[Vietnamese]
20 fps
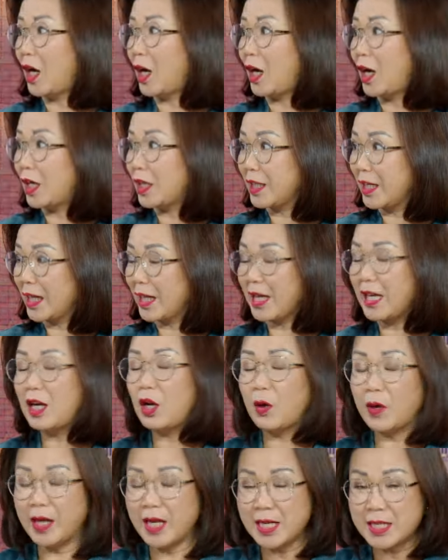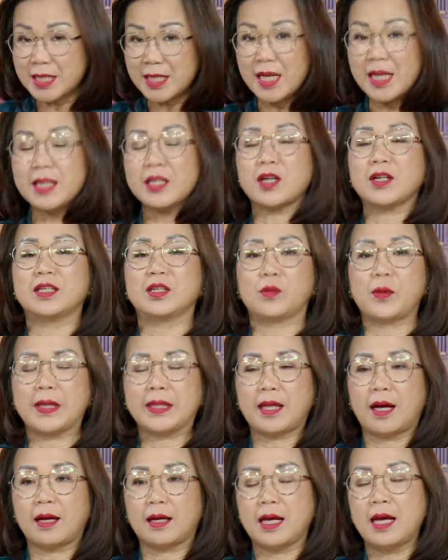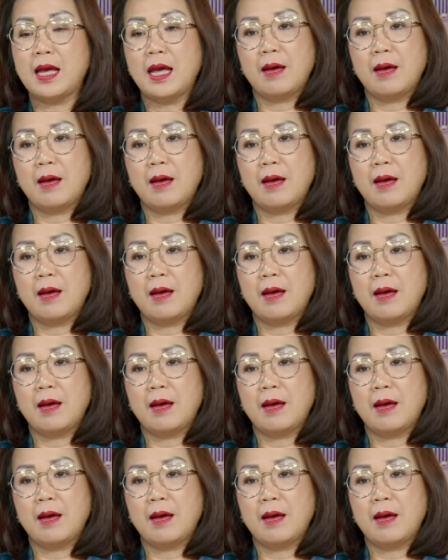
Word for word: cái lối đi riêng cho người khuyết tật.